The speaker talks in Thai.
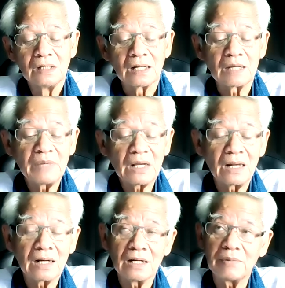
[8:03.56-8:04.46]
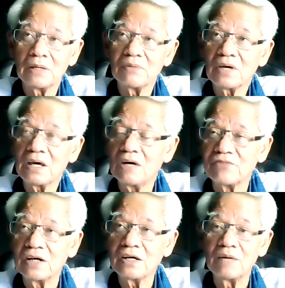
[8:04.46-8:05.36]
อะไรแม่แล้วนะครับไอ้แค่
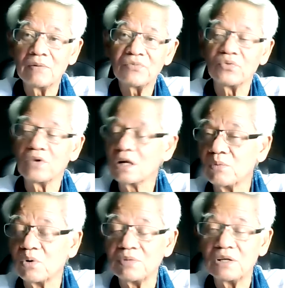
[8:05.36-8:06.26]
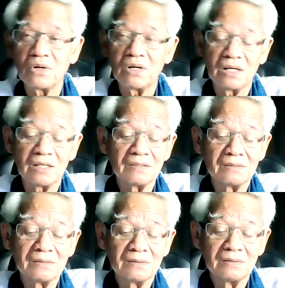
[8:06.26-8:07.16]
ฝังเข็มเข้าสู่ในระบบเรียบร้อย แล้ว
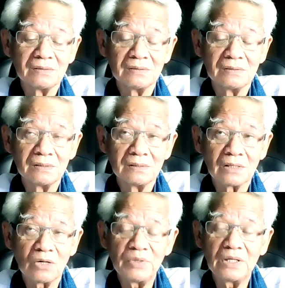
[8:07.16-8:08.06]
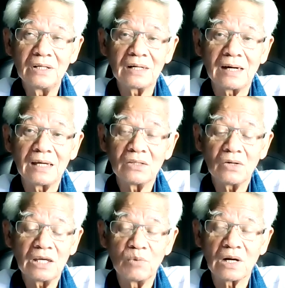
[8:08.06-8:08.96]
เขามีเงื่อนไขต้อง
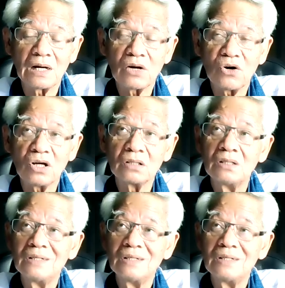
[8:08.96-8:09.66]
ให้บุคลากร